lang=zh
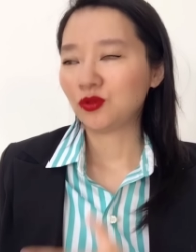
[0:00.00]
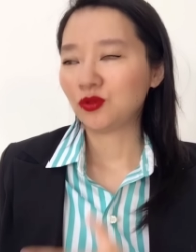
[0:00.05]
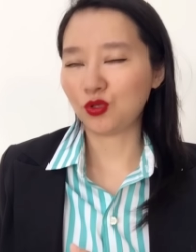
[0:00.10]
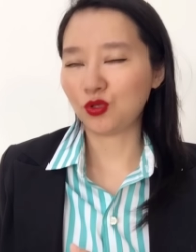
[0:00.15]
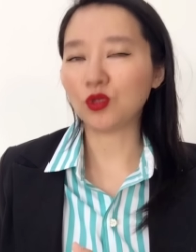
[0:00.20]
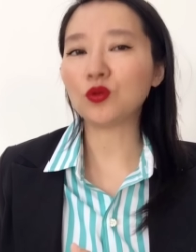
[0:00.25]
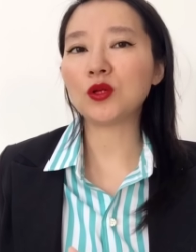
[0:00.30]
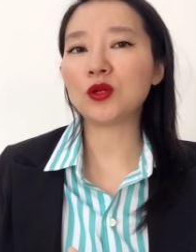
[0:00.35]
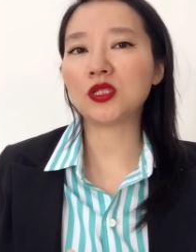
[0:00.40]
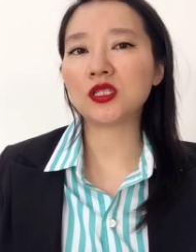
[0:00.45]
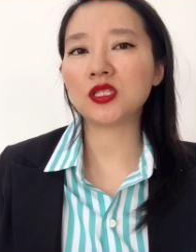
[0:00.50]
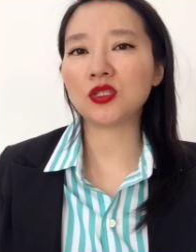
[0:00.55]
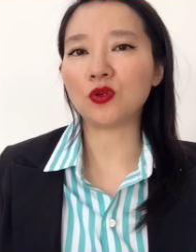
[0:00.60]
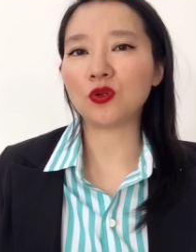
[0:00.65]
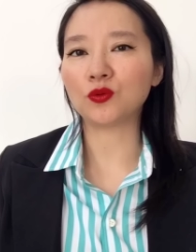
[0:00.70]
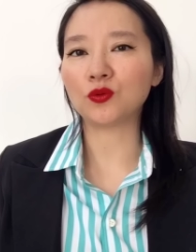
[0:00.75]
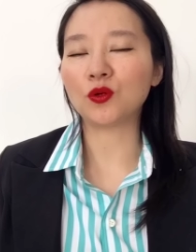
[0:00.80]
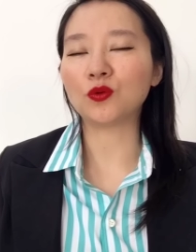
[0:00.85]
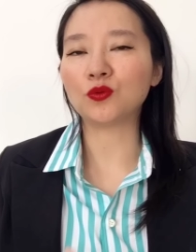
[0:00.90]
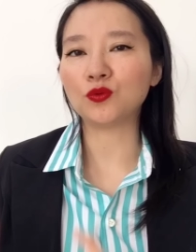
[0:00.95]
绝对是
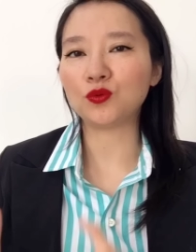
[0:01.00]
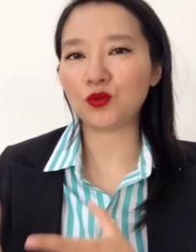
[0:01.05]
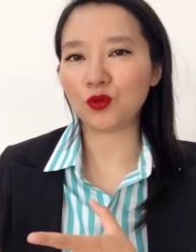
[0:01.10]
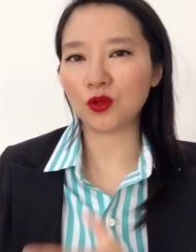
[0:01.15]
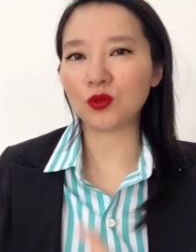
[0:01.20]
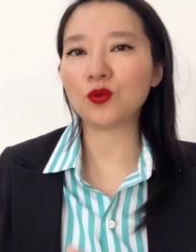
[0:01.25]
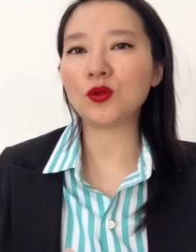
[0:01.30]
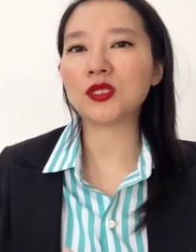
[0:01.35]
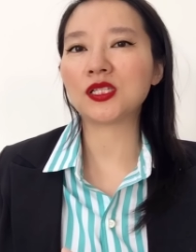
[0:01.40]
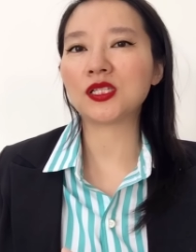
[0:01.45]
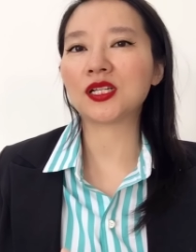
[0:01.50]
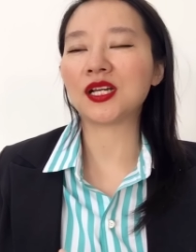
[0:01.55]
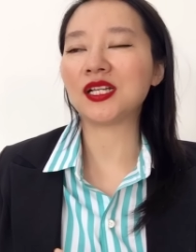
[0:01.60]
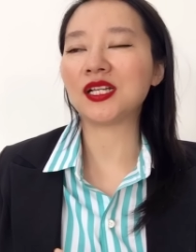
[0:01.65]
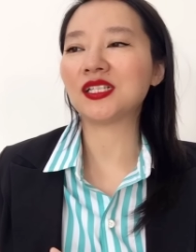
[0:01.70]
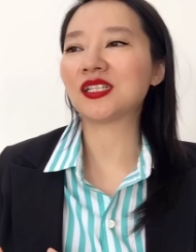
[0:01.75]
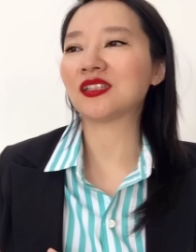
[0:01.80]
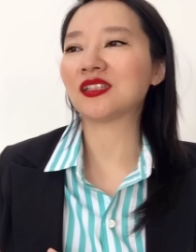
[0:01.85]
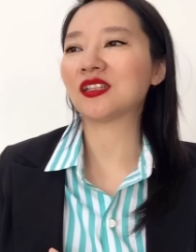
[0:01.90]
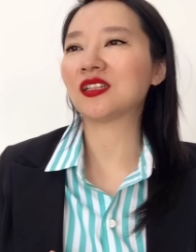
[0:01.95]
有用，绝对是可
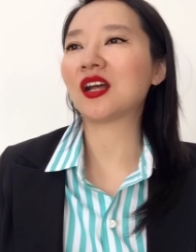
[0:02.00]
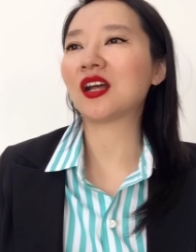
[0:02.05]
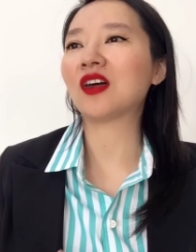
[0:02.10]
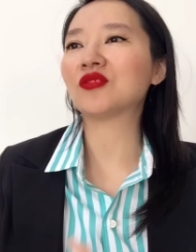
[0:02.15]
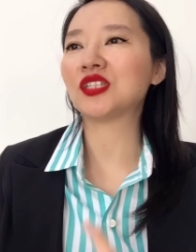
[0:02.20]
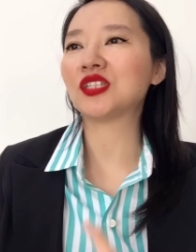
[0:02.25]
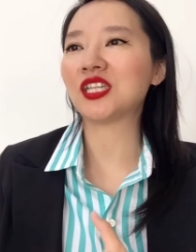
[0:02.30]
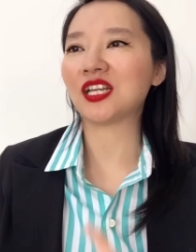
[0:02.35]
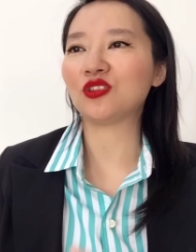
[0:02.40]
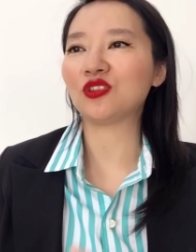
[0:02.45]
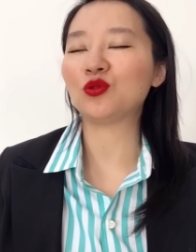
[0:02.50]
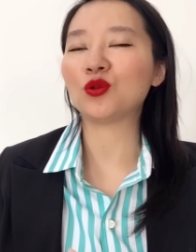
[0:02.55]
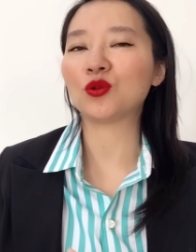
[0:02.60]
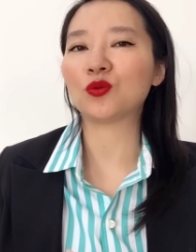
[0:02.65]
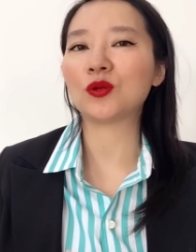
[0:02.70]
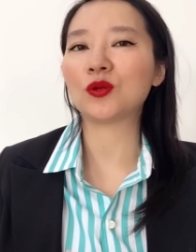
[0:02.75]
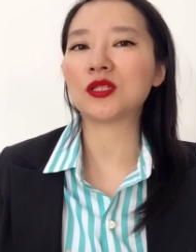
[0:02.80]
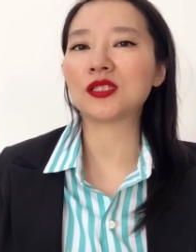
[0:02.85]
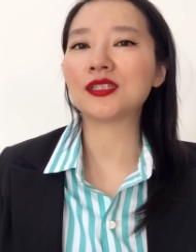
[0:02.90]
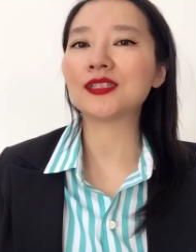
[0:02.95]
以省得到钱，绝
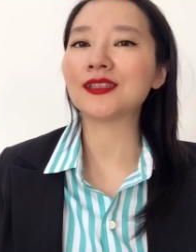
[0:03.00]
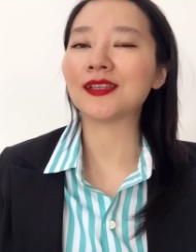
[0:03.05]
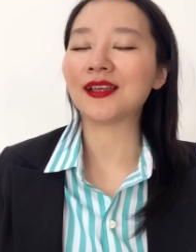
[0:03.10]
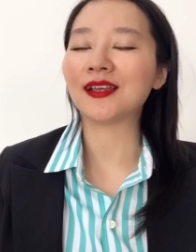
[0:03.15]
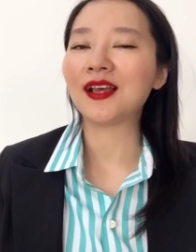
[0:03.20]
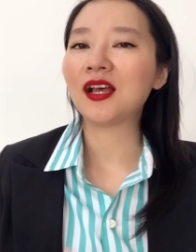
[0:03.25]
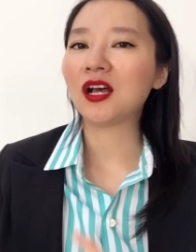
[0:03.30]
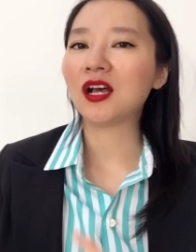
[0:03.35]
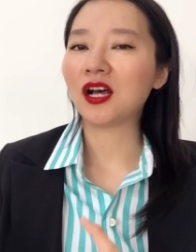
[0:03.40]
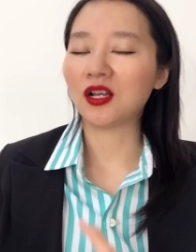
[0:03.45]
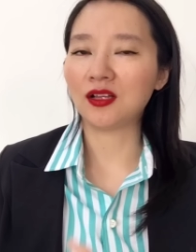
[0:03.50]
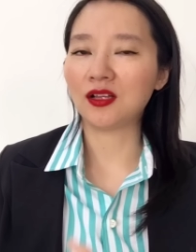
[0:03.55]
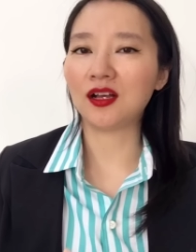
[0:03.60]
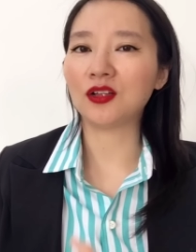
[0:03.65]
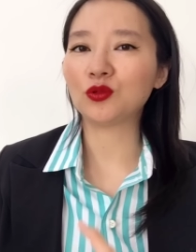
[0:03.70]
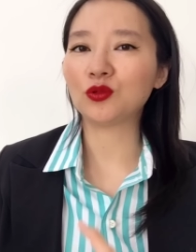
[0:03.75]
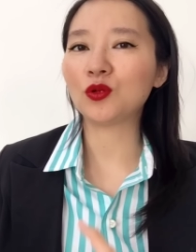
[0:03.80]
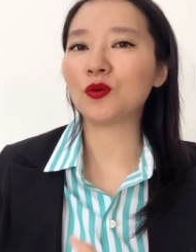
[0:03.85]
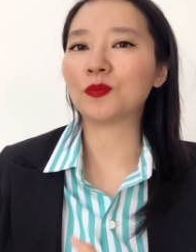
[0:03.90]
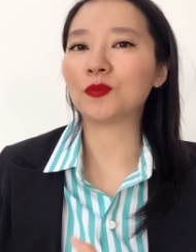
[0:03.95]
对是
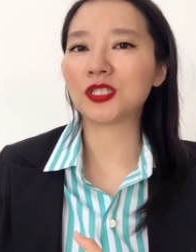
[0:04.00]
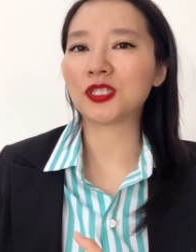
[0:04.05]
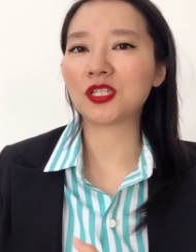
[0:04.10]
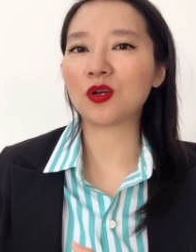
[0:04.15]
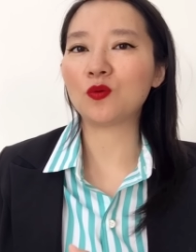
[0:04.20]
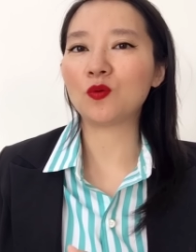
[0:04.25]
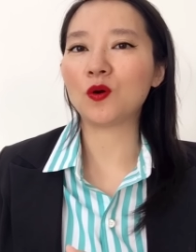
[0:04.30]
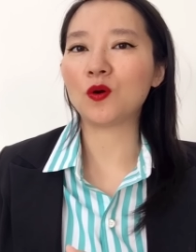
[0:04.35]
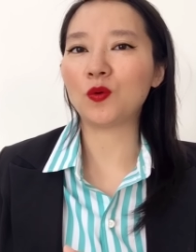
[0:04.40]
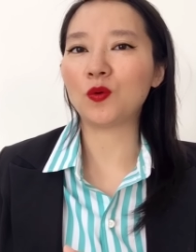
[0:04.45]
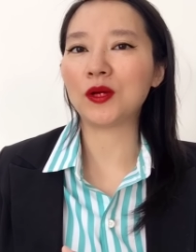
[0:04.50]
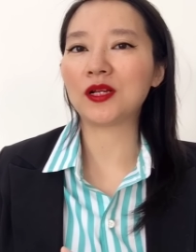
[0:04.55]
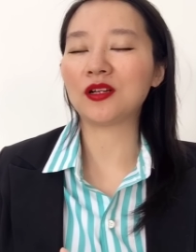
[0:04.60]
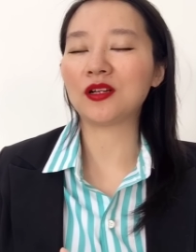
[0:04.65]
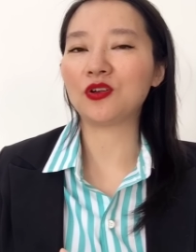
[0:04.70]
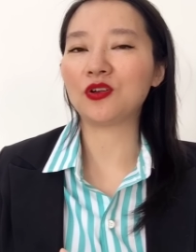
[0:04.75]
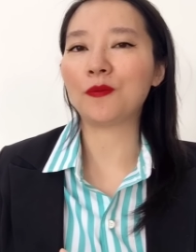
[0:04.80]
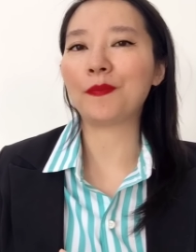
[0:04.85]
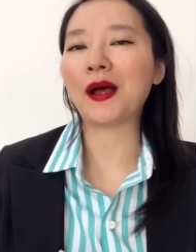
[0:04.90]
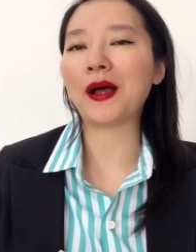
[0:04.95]
呃对我们生活会更
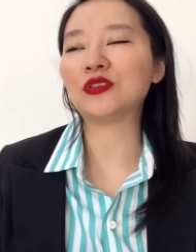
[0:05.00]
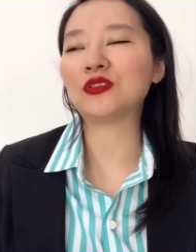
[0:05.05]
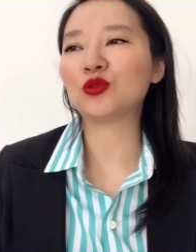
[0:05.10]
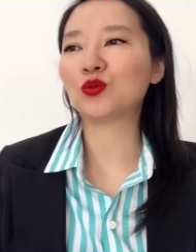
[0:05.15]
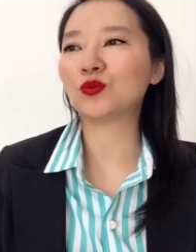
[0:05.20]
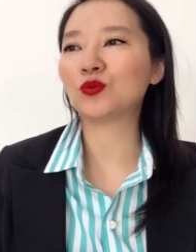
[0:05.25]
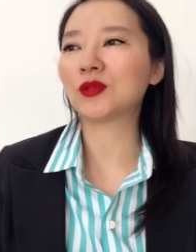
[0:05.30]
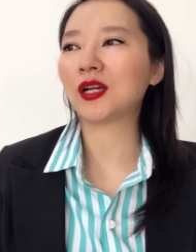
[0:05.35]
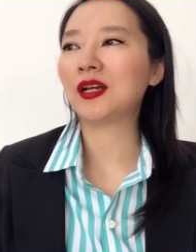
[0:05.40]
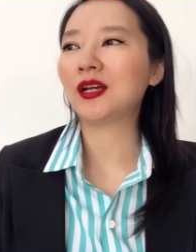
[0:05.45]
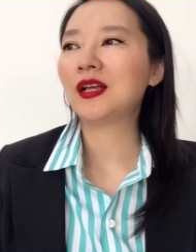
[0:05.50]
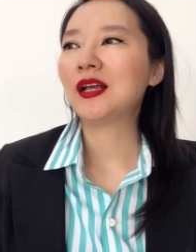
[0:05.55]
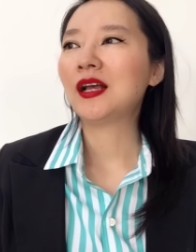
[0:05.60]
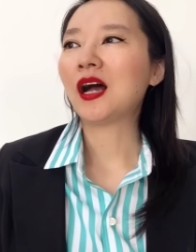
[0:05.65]
有帮助的。